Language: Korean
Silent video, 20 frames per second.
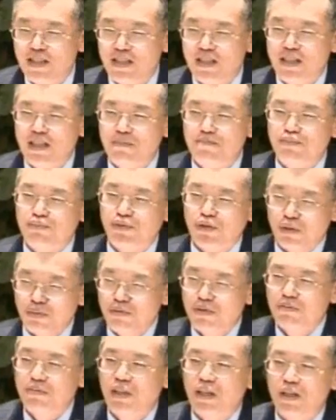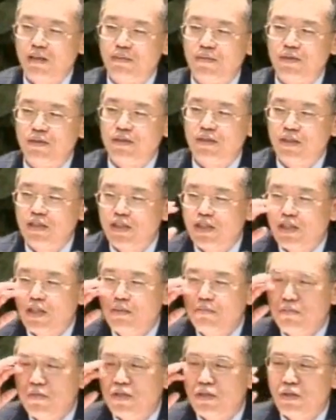이게 무섭습니다 여러분 이
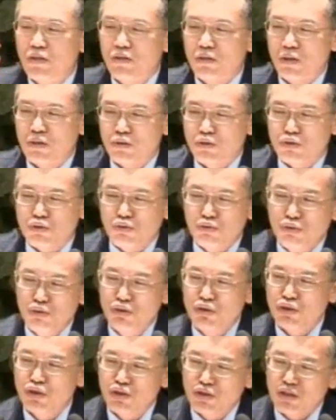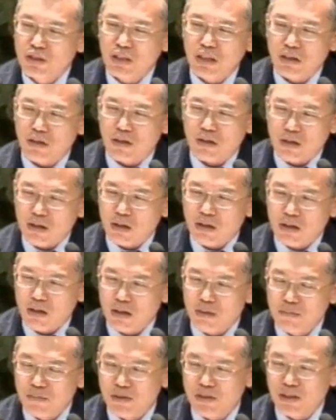심리적으로 주눅 드는 게 어,
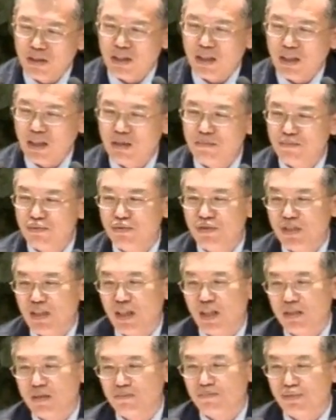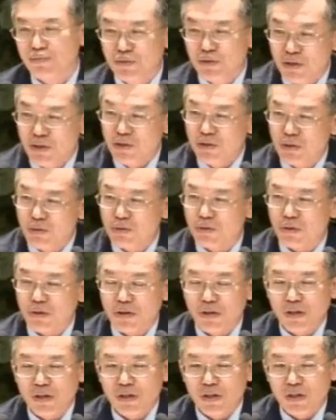엄청나게 문제가 있다 부정적으로
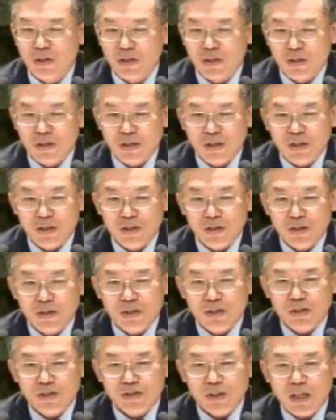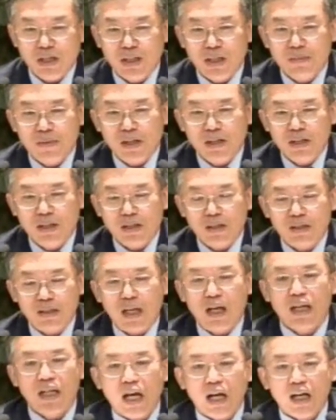상대방이
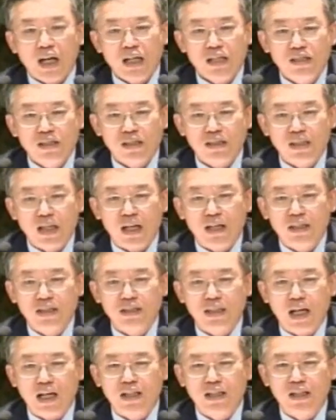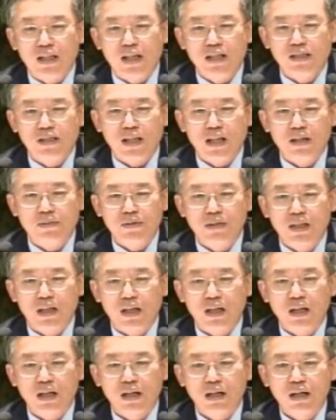내가 약한, 약, 약한
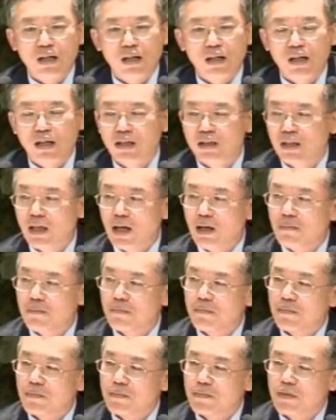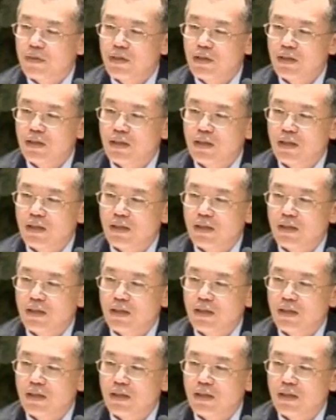사람이다. 내가 이